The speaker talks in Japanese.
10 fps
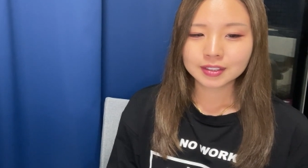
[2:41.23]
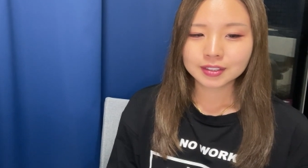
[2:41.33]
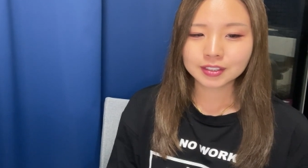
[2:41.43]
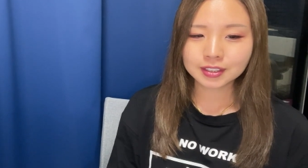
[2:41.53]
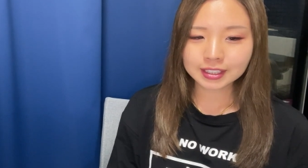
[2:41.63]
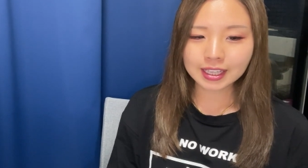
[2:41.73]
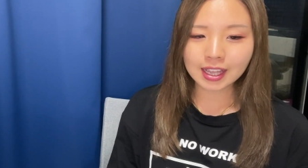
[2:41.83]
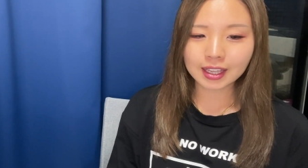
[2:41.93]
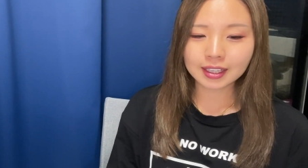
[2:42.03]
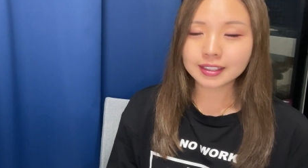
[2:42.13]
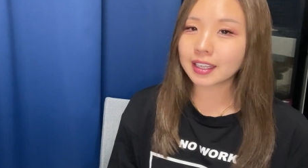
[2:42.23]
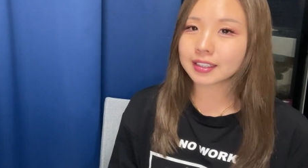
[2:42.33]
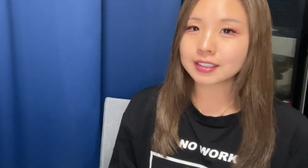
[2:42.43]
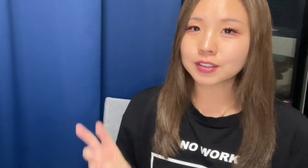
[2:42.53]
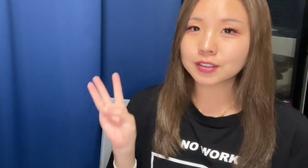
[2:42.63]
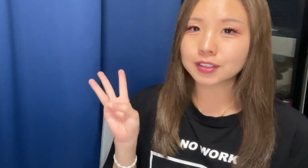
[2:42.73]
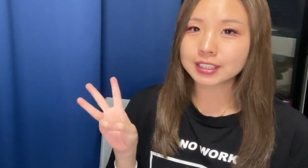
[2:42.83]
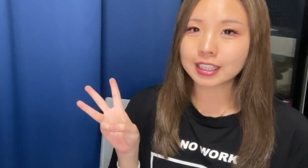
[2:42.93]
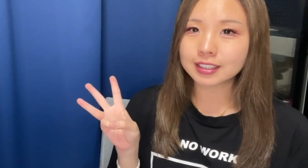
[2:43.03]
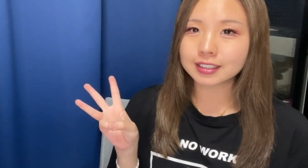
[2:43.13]
続いて、データその
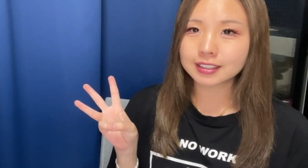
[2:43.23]
3。